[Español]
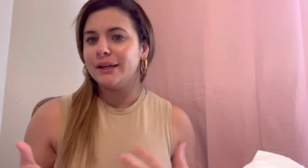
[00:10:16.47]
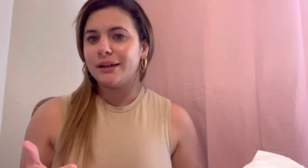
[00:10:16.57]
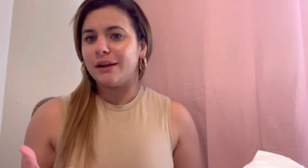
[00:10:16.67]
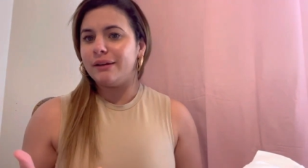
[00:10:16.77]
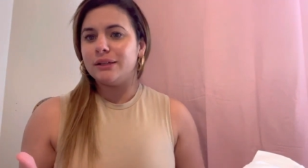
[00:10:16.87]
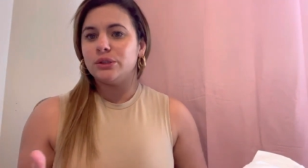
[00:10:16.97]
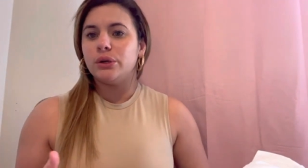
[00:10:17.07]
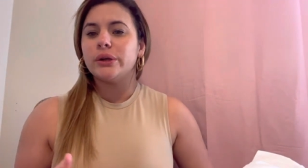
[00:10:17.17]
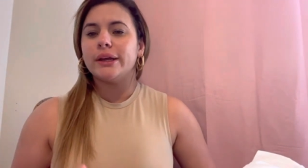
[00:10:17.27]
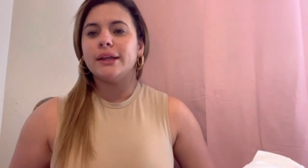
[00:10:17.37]
grabarle todo
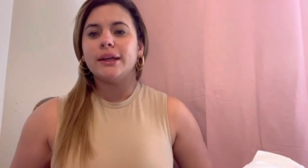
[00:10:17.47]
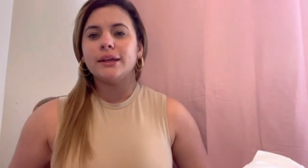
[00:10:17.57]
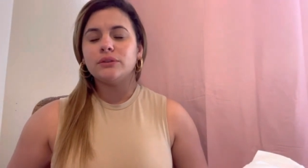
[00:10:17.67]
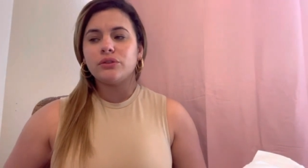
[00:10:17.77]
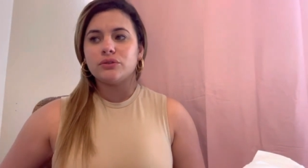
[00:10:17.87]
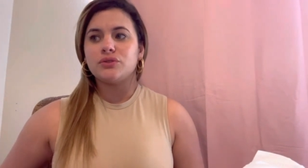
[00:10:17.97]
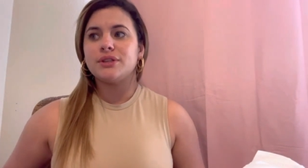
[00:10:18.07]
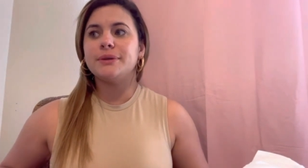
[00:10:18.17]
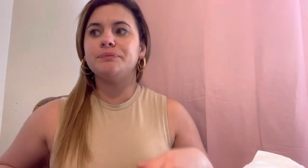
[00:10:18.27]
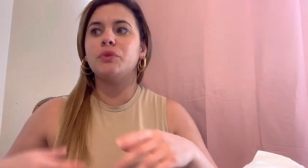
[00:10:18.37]
lo que quería.
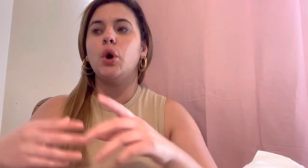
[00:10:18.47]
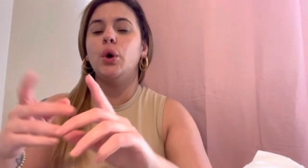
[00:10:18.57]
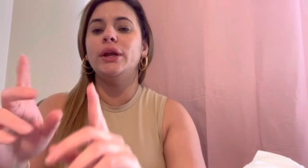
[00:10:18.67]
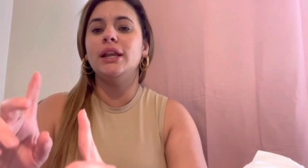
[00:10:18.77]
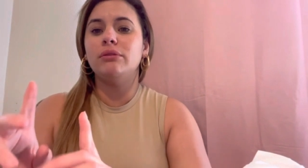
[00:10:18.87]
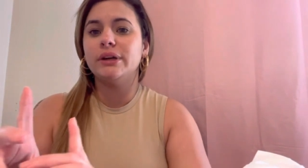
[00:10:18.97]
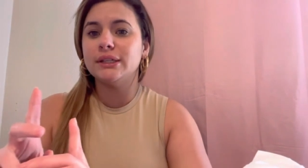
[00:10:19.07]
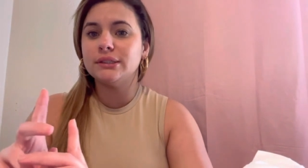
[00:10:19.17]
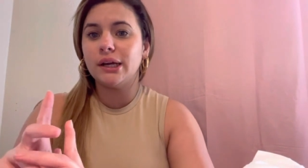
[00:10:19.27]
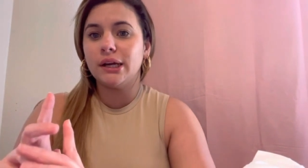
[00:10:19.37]
Entonces, hoy les voy a
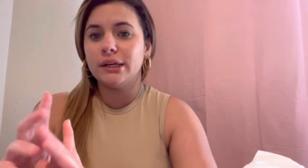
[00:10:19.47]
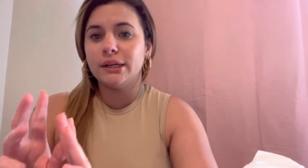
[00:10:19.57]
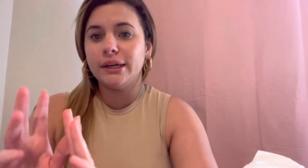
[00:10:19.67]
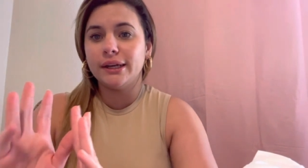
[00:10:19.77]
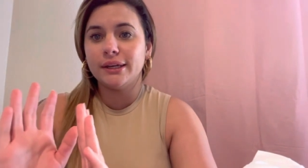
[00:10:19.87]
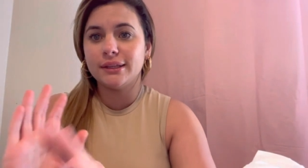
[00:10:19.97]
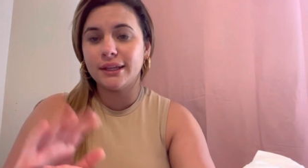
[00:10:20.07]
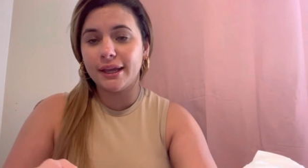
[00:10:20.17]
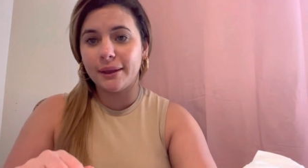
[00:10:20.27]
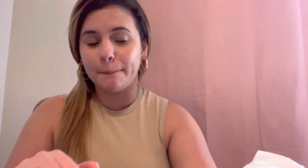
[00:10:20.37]
estar
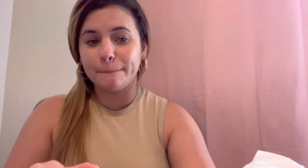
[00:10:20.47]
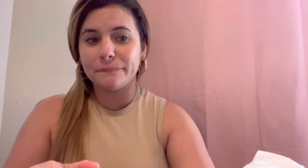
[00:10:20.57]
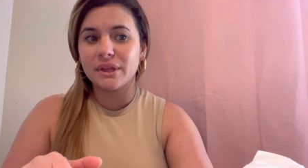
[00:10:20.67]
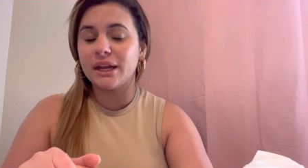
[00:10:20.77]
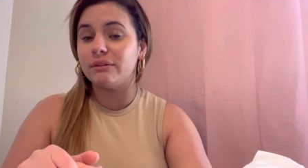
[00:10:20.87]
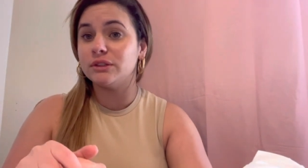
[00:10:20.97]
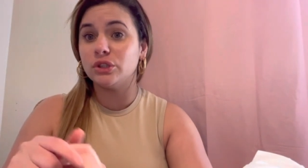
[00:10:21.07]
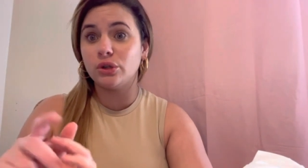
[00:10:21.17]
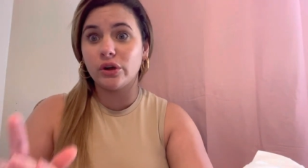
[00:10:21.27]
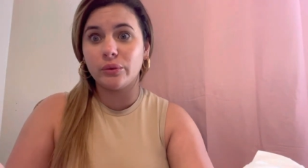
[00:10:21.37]
este, grabando
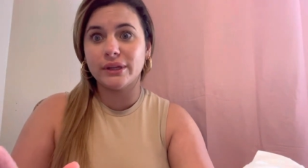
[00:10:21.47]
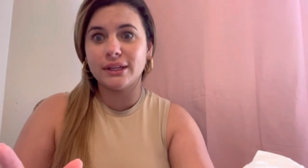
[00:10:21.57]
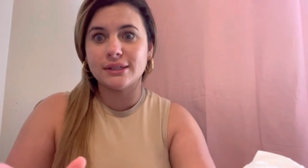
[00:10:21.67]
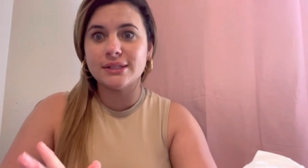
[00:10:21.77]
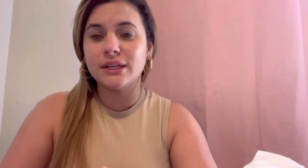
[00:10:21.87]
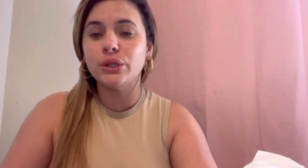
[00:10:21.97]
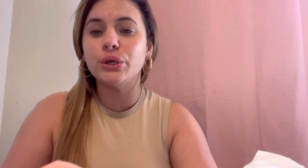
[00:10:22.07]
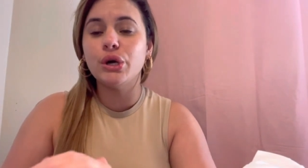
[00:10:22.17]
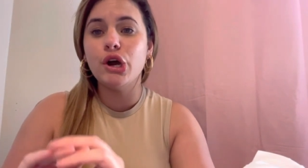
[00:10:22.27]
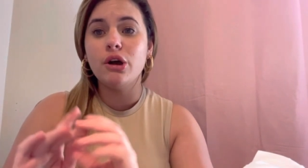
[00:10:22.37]
todo lo que voy a estar
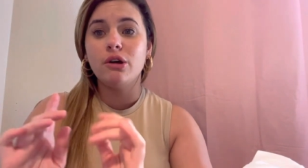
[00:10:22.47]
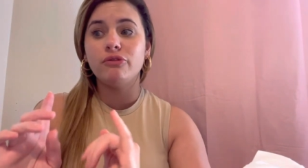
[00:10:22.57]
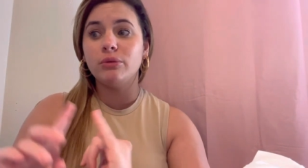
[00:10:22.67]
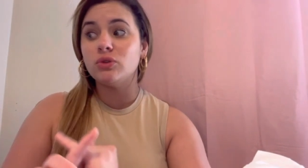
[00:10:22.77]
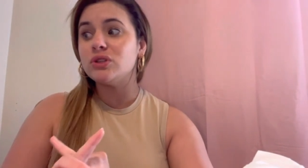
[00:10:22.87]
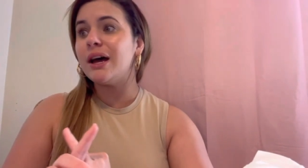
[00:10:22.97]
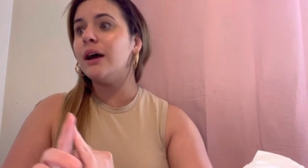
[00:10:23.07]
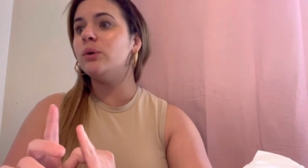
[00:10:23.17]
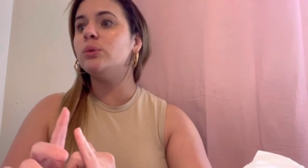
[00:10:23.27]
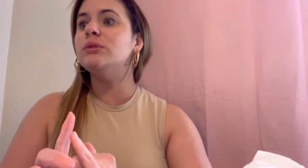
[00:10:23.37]
haciendo. Fuimos
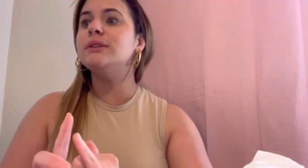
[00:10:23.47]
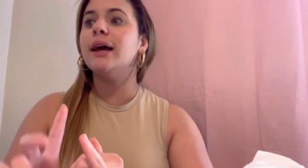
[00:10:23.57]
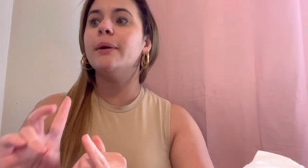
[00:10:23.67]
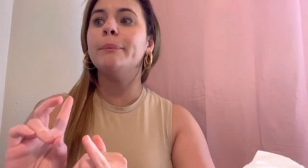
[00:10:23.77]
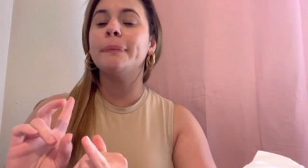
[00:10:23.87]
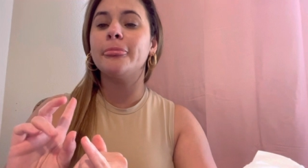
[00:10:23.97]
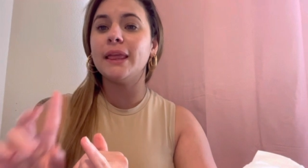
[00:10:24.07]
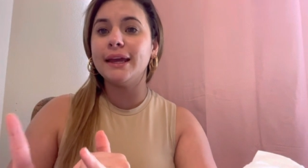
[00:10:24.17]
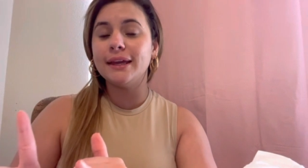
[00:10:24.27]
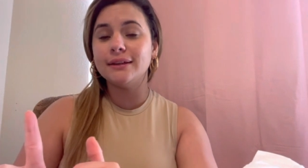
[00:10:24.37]
a Ulta,
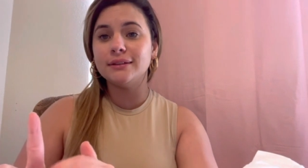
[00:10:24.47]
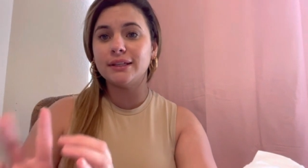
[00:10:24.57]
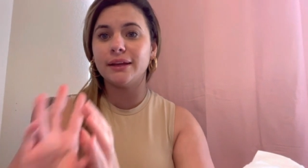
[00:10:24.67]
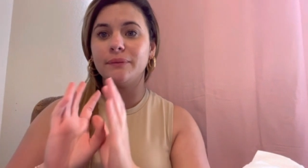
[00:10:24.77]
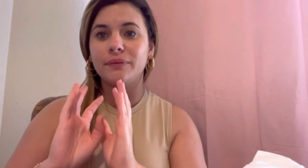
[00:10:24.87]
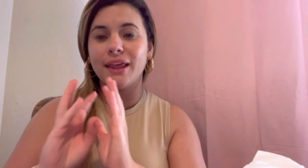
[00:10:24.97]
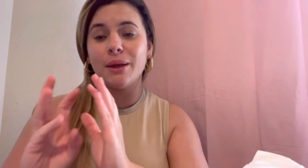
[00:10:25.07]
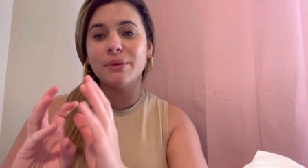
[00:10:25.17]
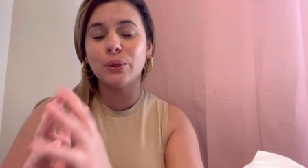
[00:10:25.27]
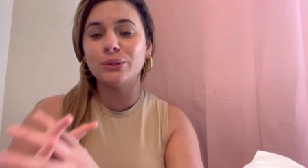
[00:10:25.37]
este,
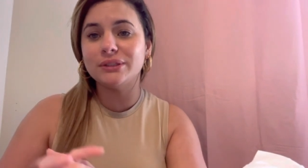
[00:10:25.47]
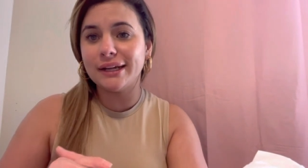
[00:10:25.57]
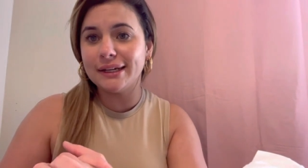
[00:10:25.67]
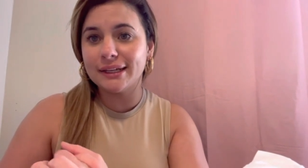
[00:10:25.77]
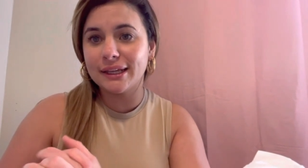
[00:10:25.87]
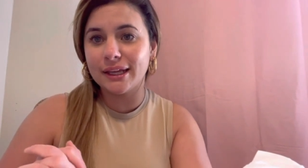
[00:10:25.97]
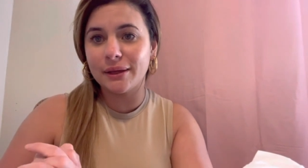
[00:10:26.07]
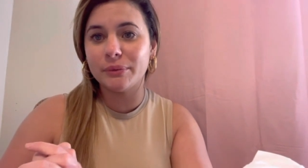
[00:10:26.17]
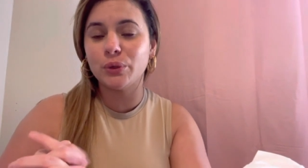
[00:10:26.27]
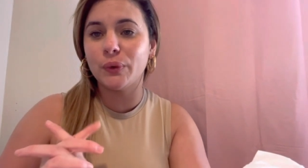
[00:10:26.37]
déjenme contarles
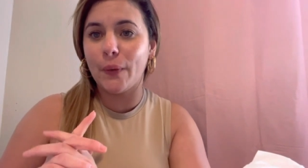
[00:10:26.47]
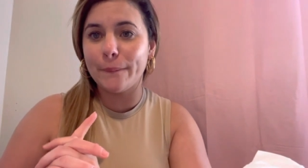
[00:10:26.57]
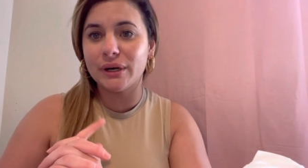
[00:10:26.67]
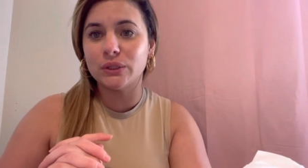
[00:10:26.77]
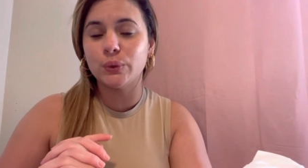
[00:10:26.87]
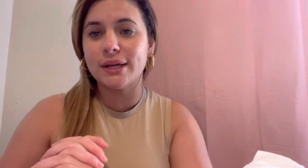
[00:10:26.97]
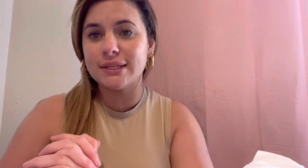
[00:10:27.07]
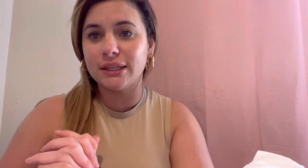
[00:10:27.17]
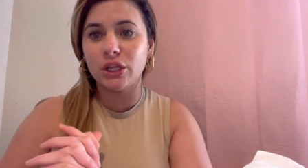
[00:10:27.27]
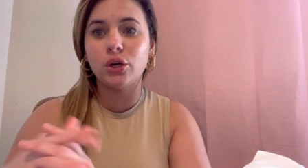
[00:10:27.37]
que me estuve comprando un
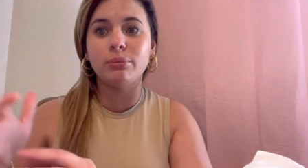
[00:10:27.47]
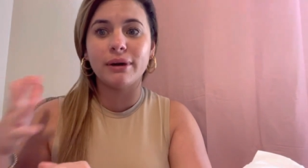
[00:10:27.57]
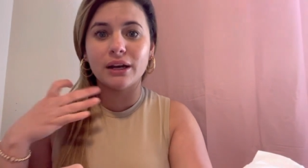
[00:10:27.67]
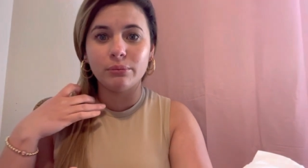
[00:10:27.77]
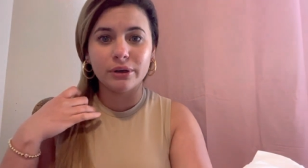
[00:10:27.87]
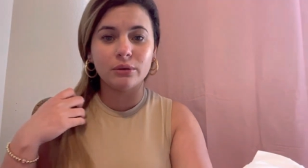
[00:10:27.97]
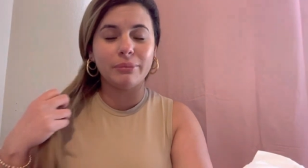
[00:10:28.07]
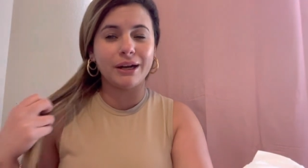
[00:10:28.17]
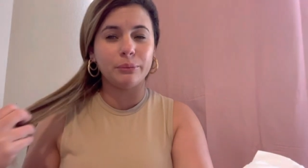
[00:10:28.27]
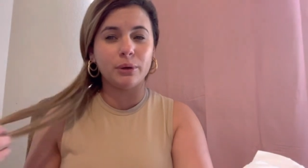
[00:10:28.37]
aceitico para el pelo
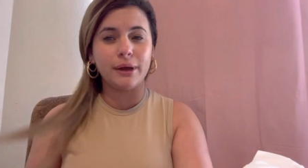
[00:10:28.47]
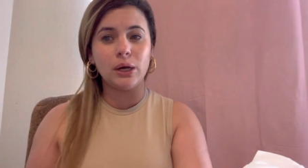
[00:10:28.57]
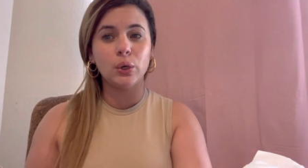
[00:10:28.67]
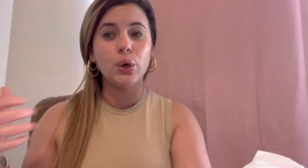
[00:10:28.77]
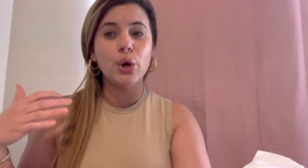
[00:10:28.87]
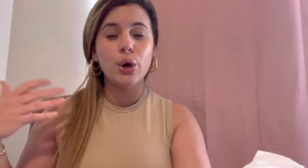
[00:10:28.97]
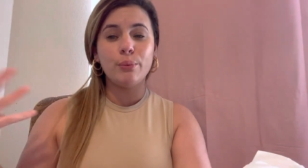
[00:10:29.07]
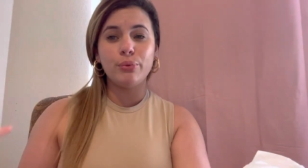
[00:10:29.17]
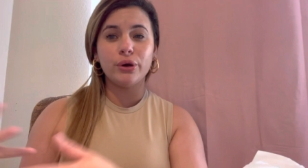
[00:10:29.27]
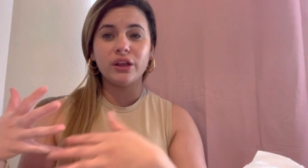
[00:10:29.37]
para probarlo
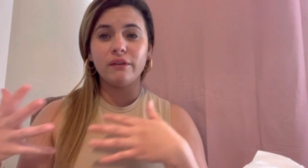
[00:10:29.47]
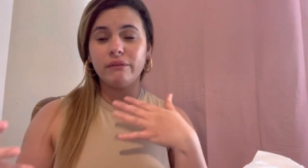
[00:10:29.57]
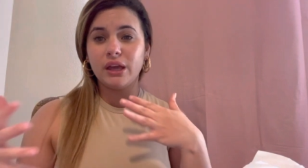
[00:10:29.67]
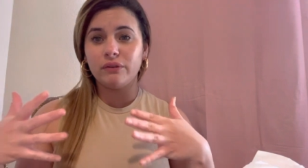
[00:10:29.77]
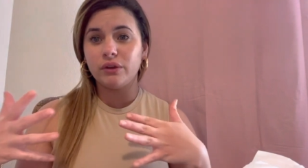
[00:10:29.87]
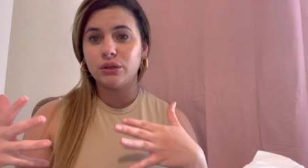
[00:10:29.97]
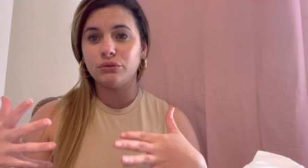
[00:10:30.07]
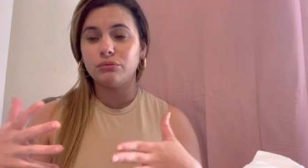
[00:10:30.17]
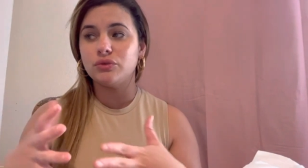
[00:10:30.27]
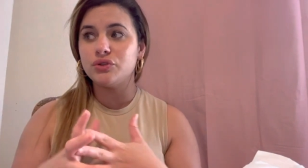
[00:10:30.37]
porque había
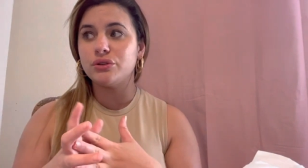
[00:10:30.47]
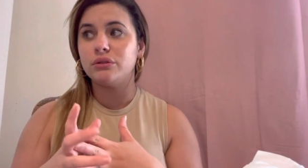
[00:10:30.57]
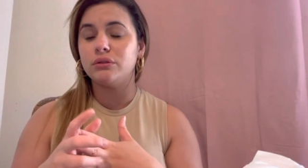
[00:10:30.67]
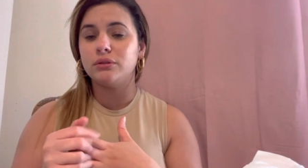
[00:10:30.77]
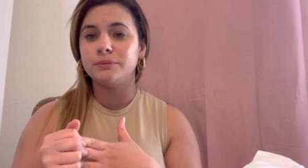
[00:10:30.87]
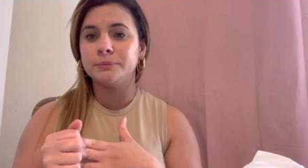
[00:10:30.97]
visto mucho